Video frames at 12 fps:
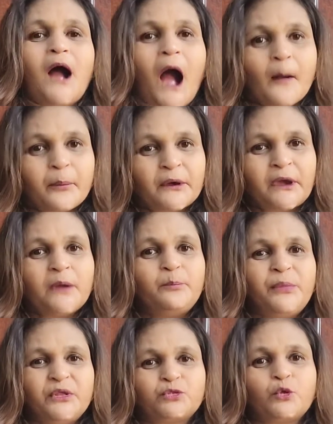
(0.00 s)
आपके
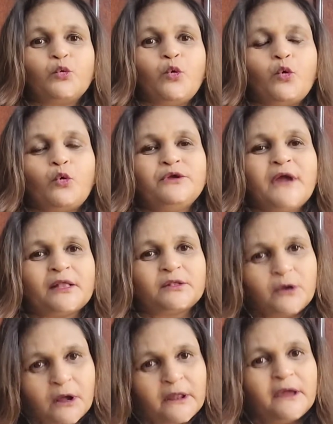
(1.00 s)
पितरों को याद
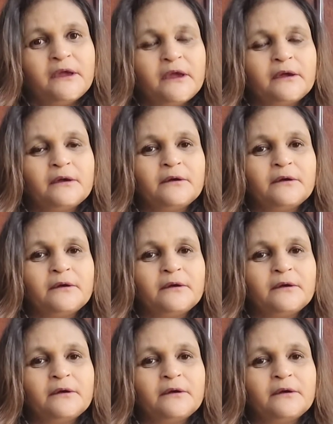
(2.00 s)
करेंगे